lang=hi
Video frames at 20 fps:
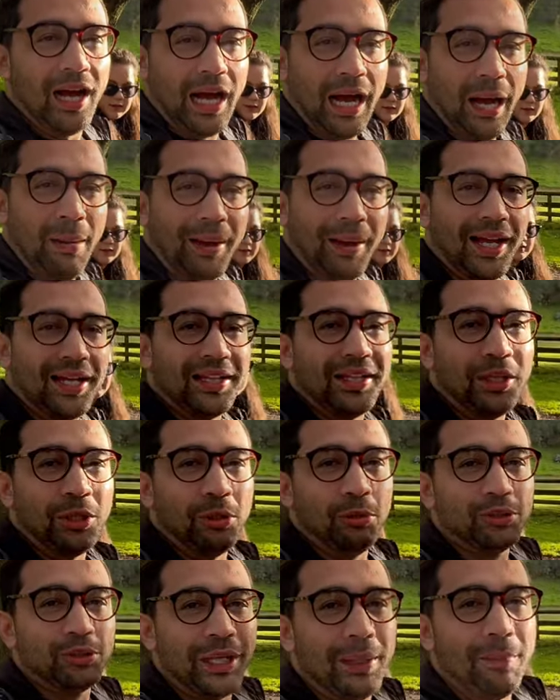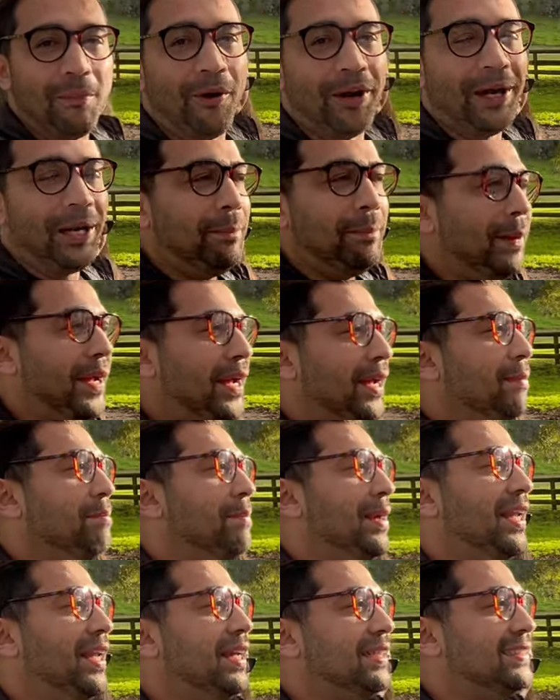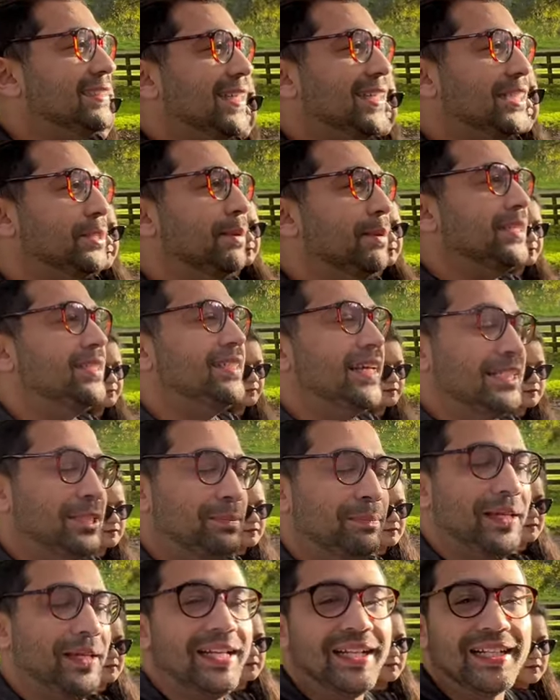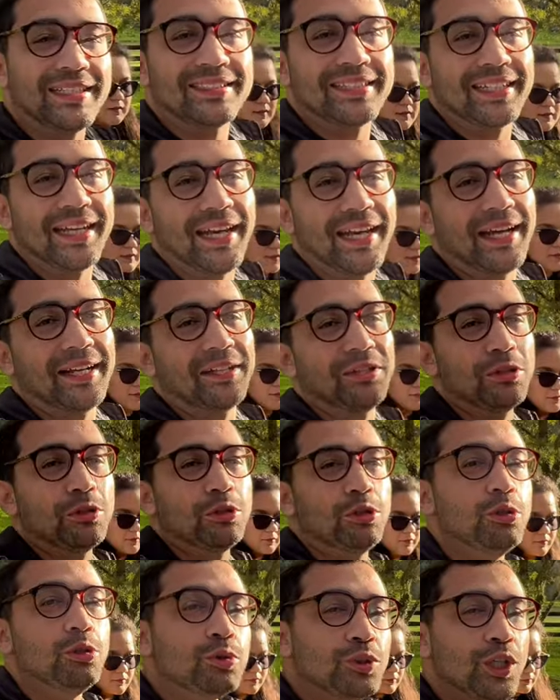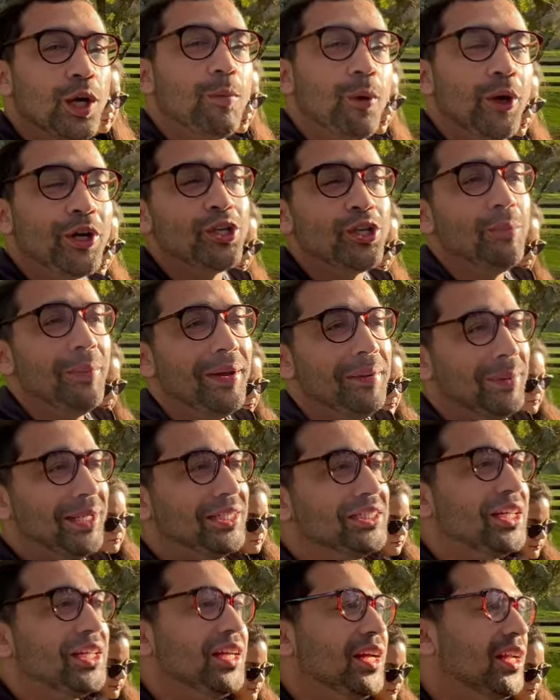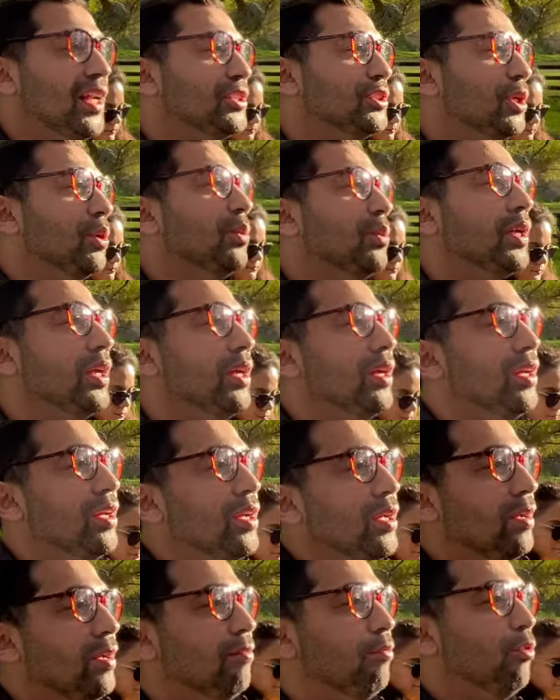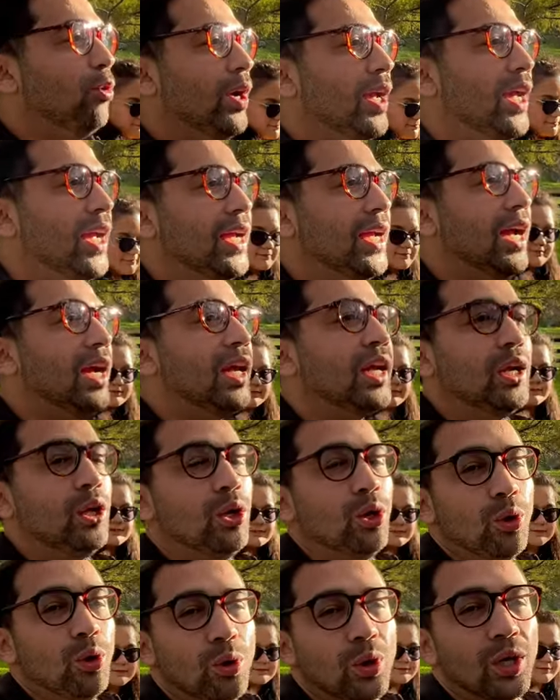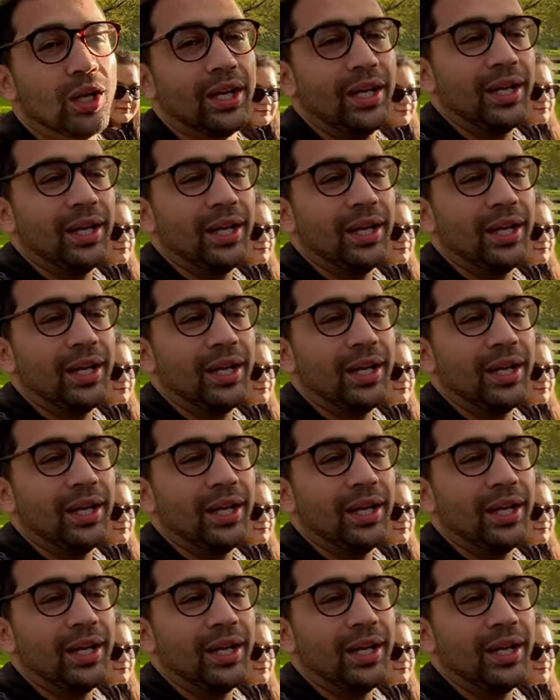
अब आ जाते हैं दूसरे पॉइंट पे मेरे सिक्स मंथ्स एक्सपीरियंस के तो दूसरा पॉइंट जो मैं मेंशन करना चाहूँगा ना वो है यहाँ के लोग